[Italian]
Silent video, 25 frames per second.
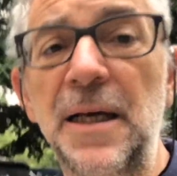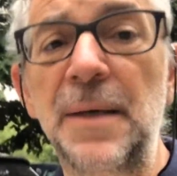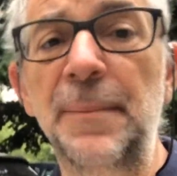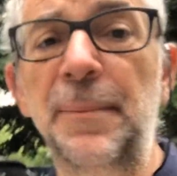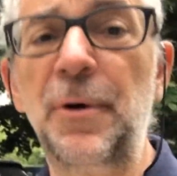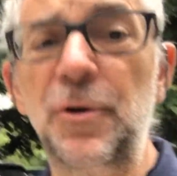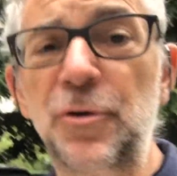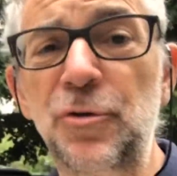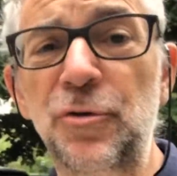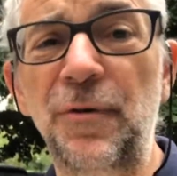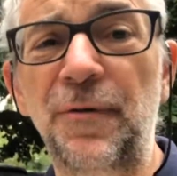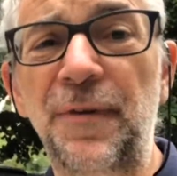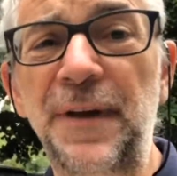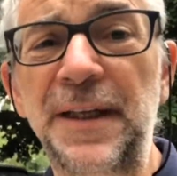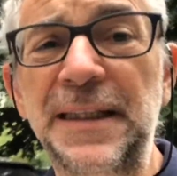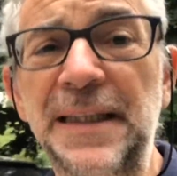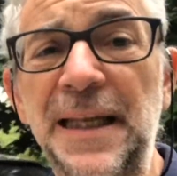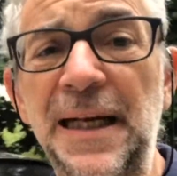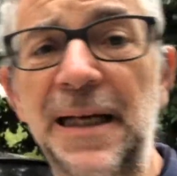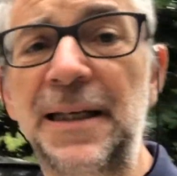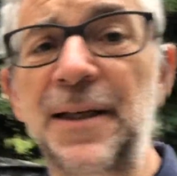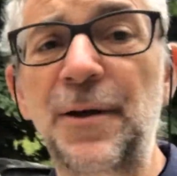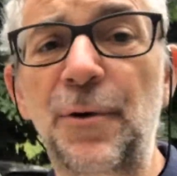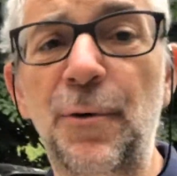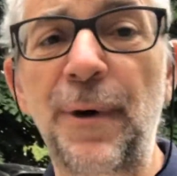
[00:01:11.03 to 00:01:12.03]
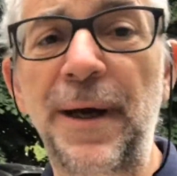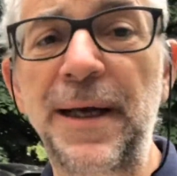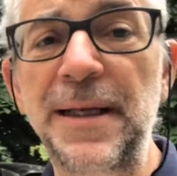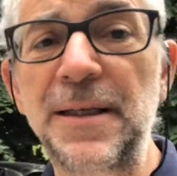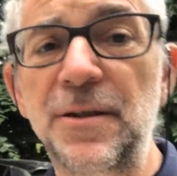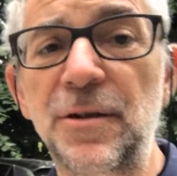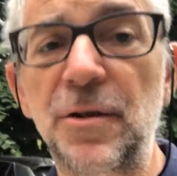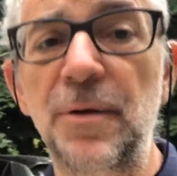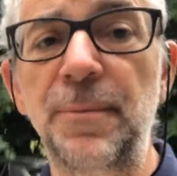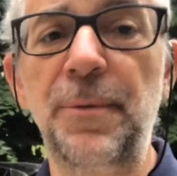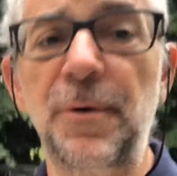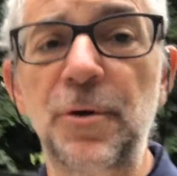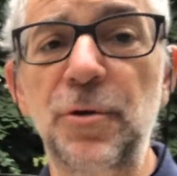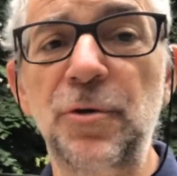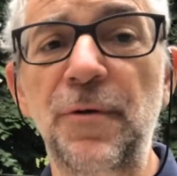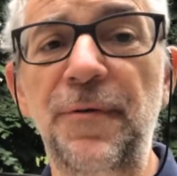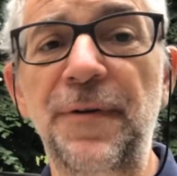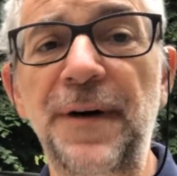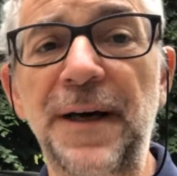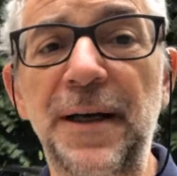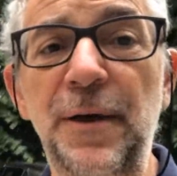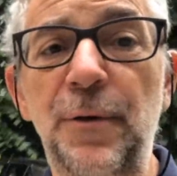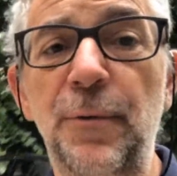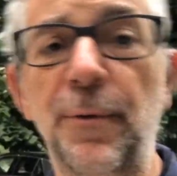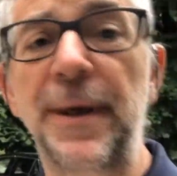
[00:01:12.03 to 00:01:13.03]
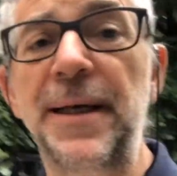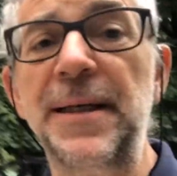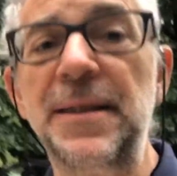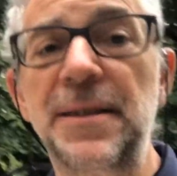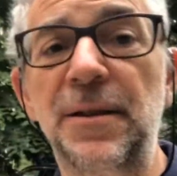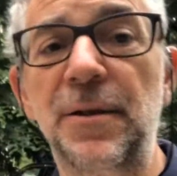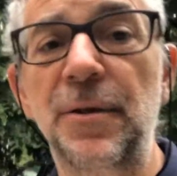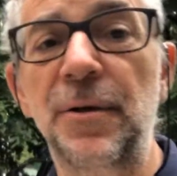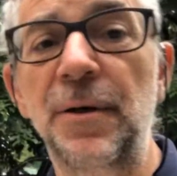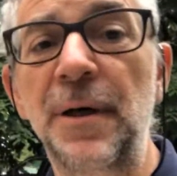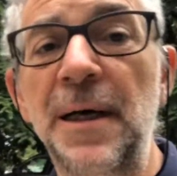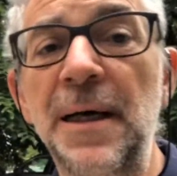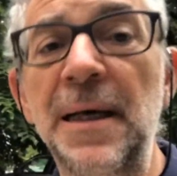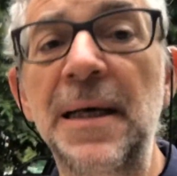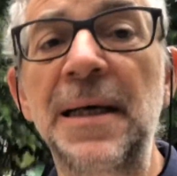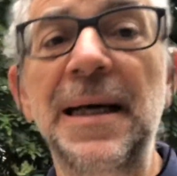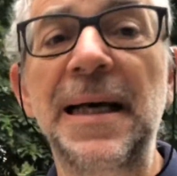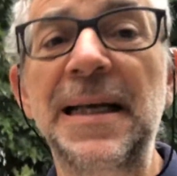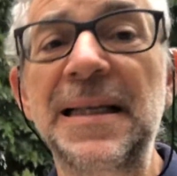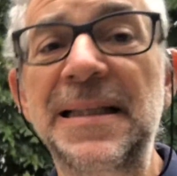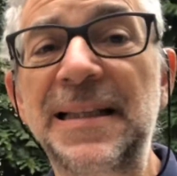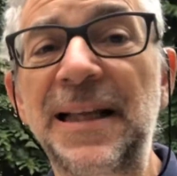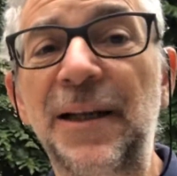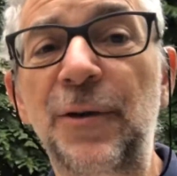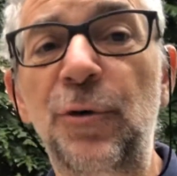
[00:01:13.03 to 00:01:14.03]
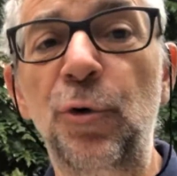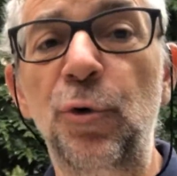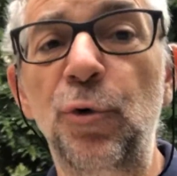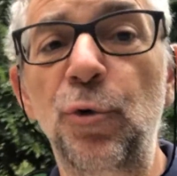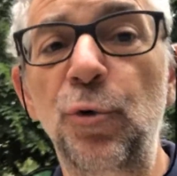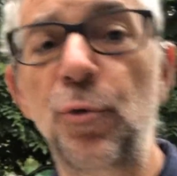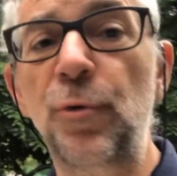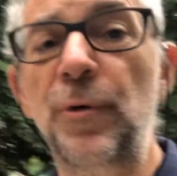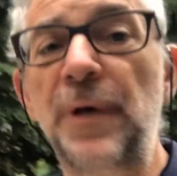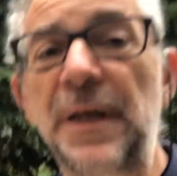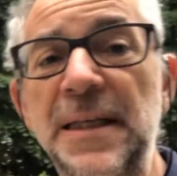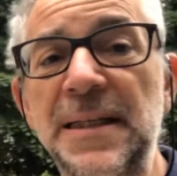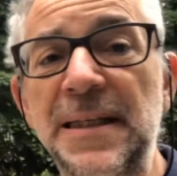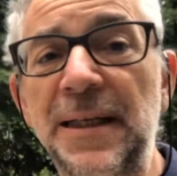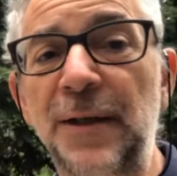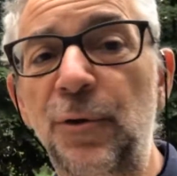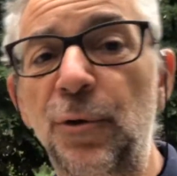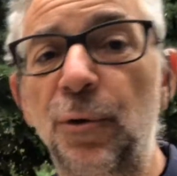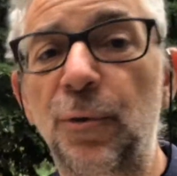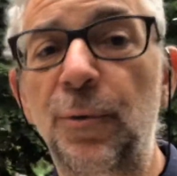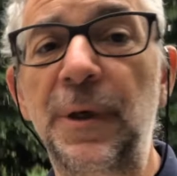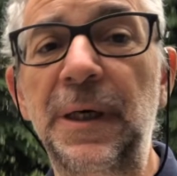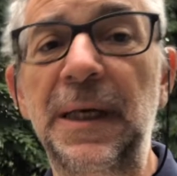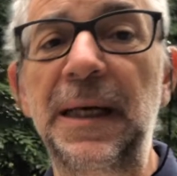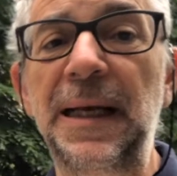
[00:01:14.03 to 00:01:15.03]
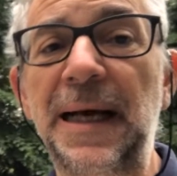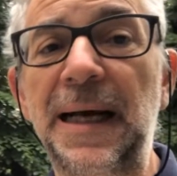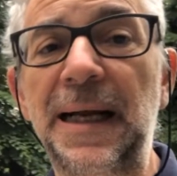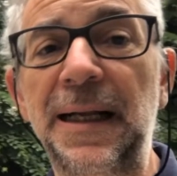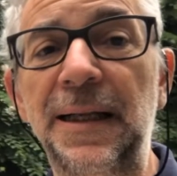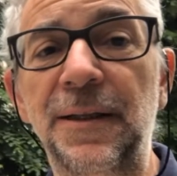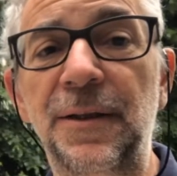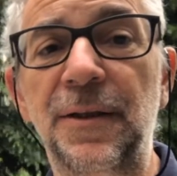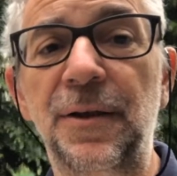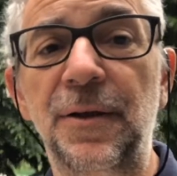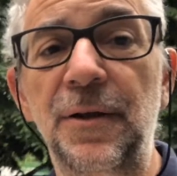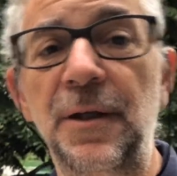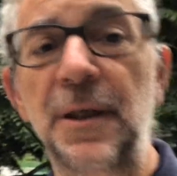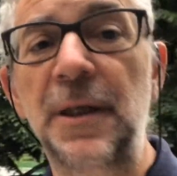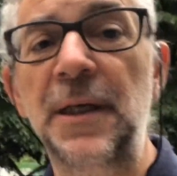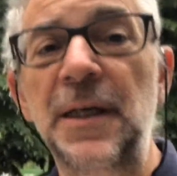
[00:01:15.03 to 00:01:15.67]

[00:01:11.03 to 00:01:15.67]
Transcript: Posso vendergli questo, posso fare questo, è stato lui, è stato quell'altro.